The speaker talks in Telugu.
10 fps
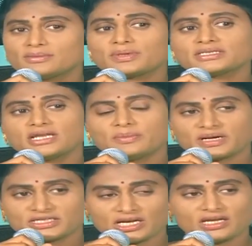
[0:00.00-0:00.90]
ప్రజల
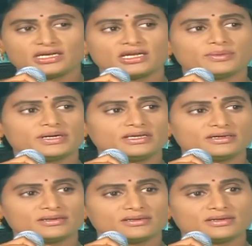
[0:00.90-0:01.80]
పక్షాన నిలబడి
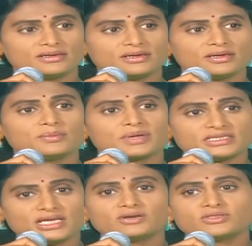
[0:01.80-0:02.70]

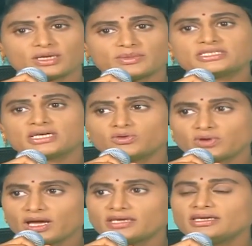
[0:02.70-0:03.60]
ప్రజలకు సమస్యలు
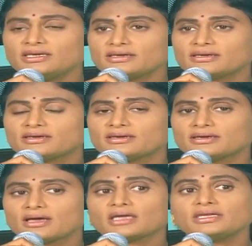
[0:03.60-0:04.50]
ఉన్నాయి
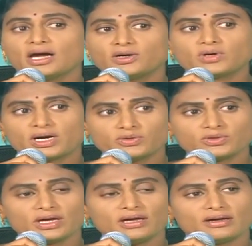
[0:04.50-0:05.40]
అని
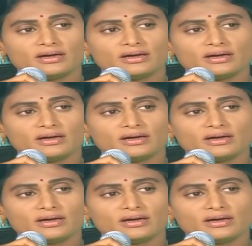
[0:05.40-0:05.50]
అడుగడుగునా